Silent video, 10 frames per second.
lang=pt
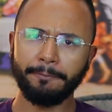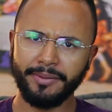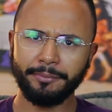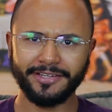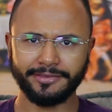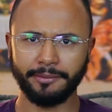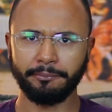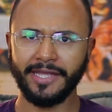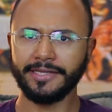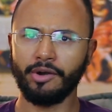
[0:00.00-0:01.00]
A Bíblia
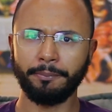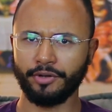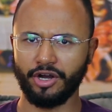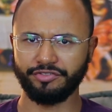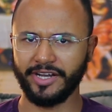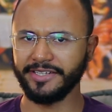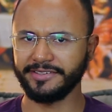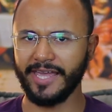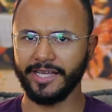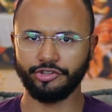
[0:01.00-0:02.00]
também não aprova a
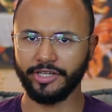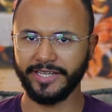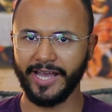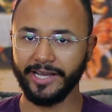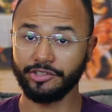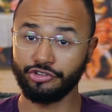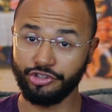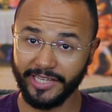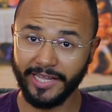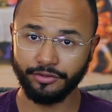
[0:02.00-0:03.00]
ideia de ganhar
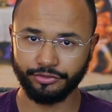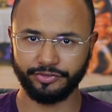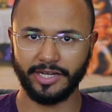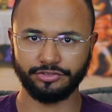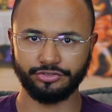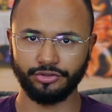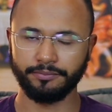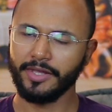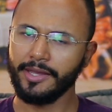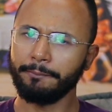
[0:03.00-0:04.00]
dinheiro fácil.
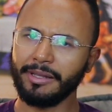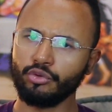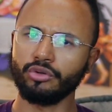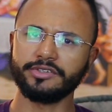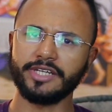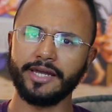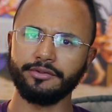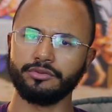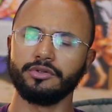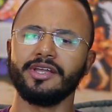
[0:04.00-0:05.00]
Pelo
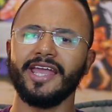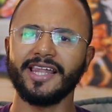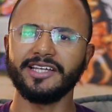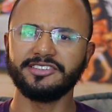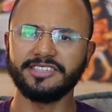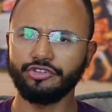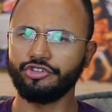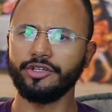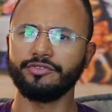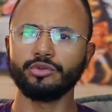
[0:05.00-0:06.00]
contrário, ela
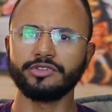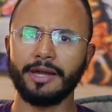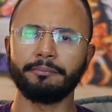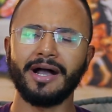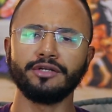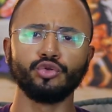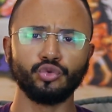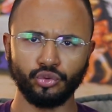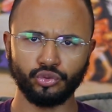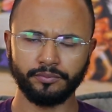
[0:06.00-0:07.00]
incentiva o trabalho
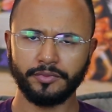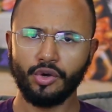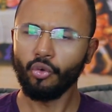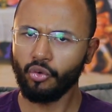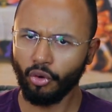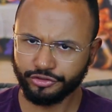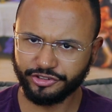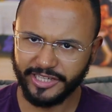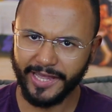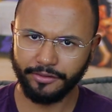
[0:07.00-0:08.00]
duro mundo. O
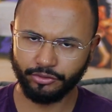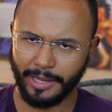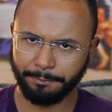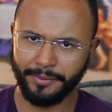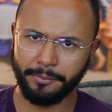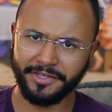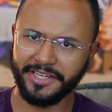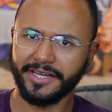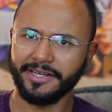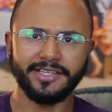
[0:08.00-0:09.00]
conselho da
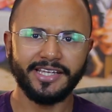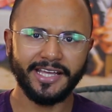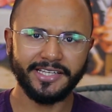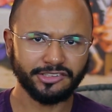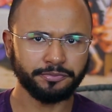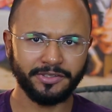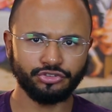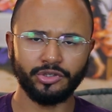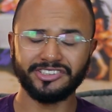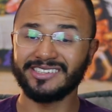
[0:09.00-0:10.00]
Bíblia é que as
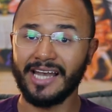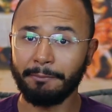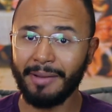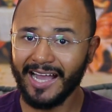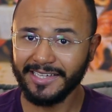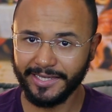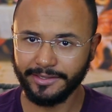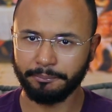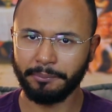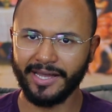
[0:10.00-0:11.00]
pessoas
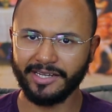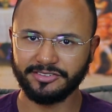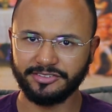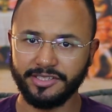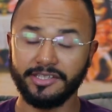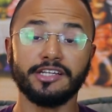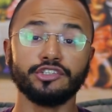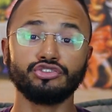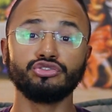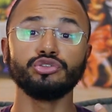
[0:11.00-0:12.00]
trabalhem para se
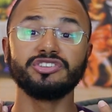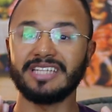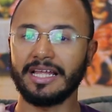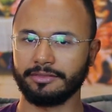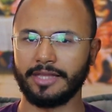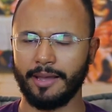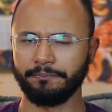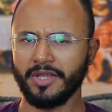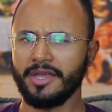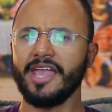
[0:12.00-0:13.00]

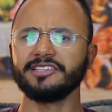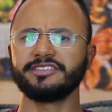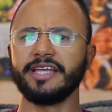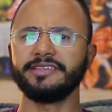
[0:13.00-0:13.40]
sustentar. Essa